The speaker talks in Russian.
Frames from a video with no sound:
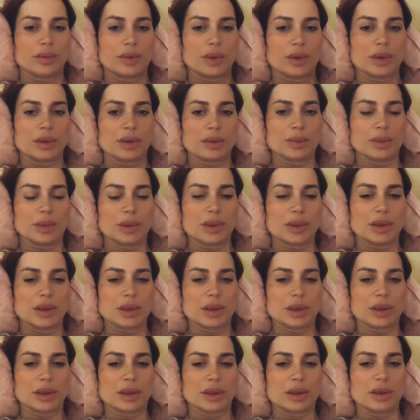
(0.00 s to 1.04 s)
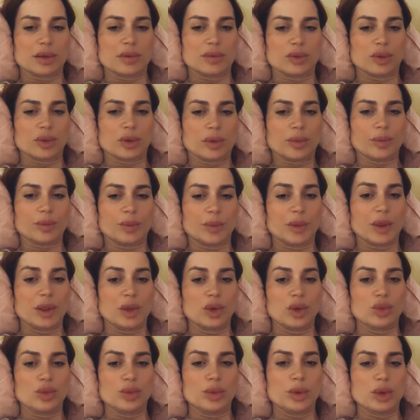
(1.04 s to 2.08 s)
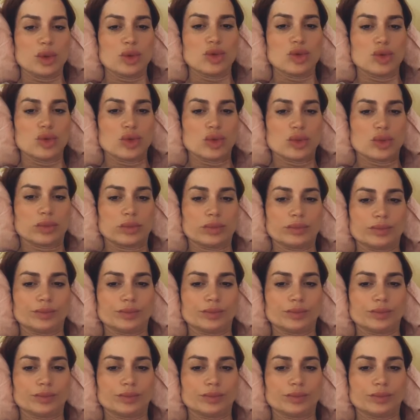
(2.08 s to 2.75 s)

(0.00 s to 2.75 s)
Ладно, беги от него. Не убегу.